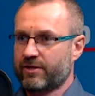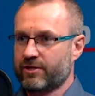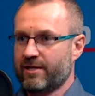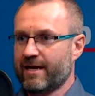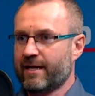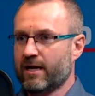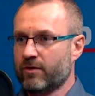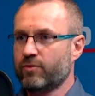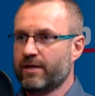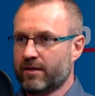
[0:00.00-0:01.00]
Jeżeli ja
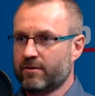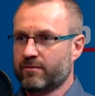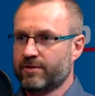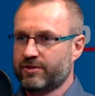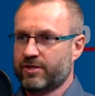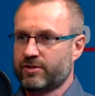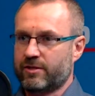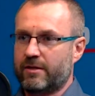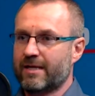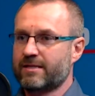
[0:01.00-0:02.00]
reaguję na drobne rzeczy
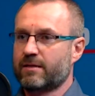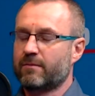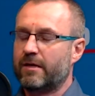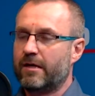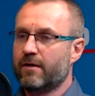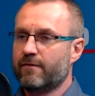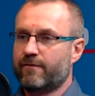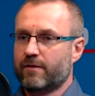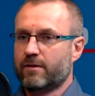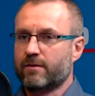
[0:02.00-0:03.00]
i jestem
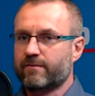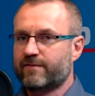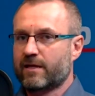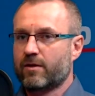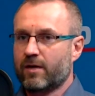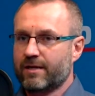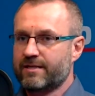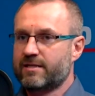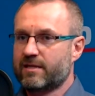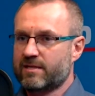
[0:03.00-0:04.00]
w, e, w, tej
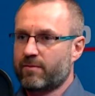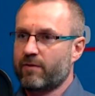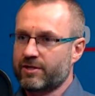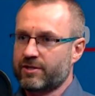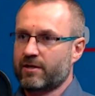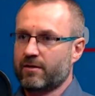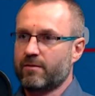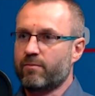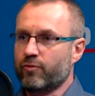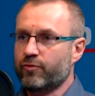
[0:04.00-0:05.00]
koalicji, tej społecznej
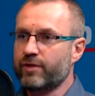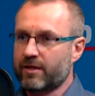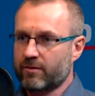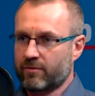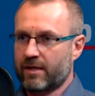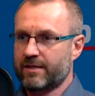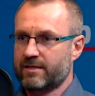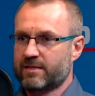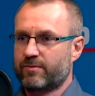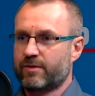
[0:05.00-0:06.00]
i buduję tą
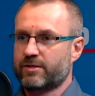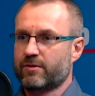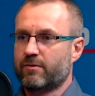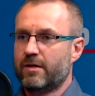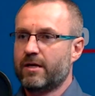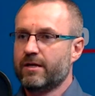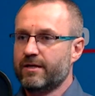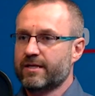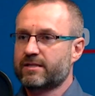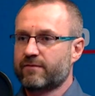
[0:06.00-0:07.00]
koalicję społeczną
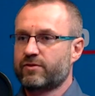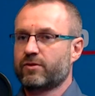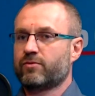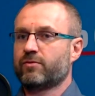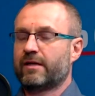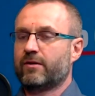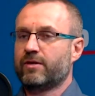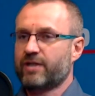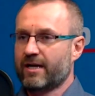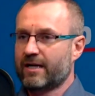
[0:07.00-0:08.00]
i jestem w środku tego
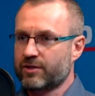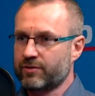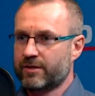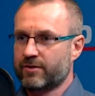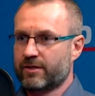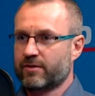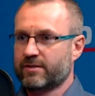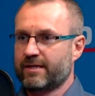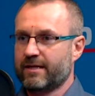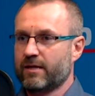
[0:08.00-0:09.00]
i się angażuję do tego
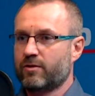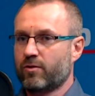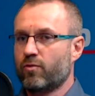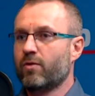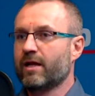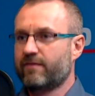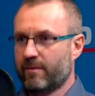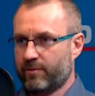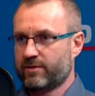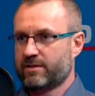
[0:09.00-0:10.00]
zadania, to
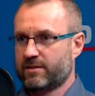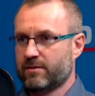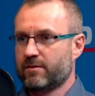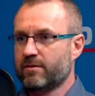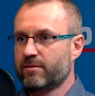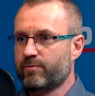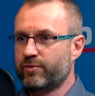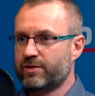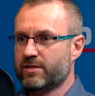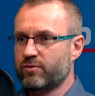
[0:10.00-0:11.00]
ułatwiam proces
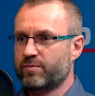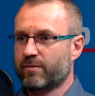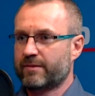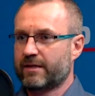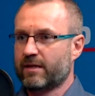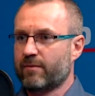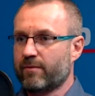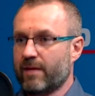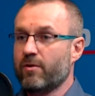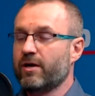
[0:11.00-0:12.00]
później służbom. Tak? Ja, mo
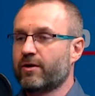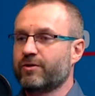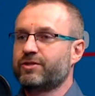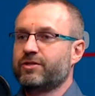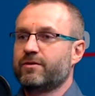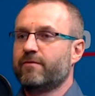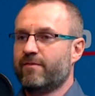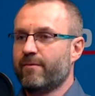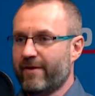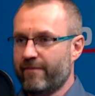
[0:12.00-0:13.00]
ja mogę rościć
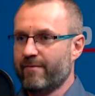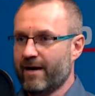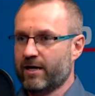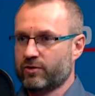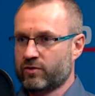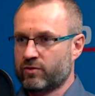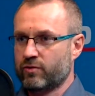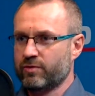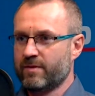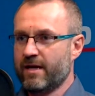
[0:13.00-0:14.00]
wy i wymagać od
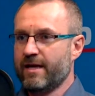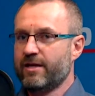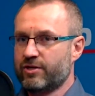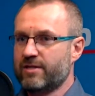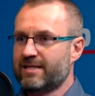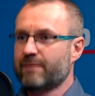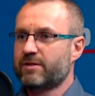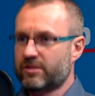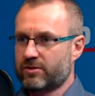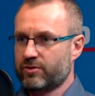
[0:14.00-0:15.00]
służb, jeżeli sam
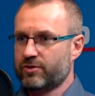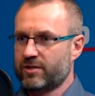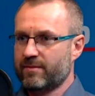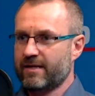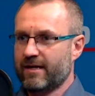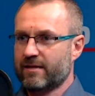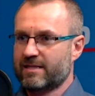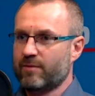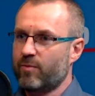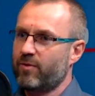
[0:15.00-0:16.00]
też coś od siebie daję.
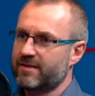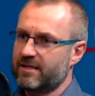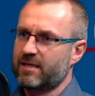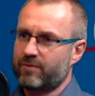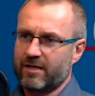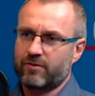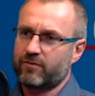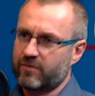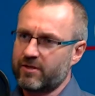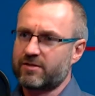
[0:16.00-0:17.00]
Samo płacenie
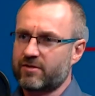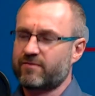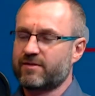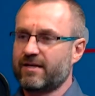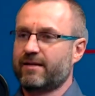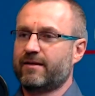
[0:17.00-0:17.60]
podatków to nie jest rozwiązanie.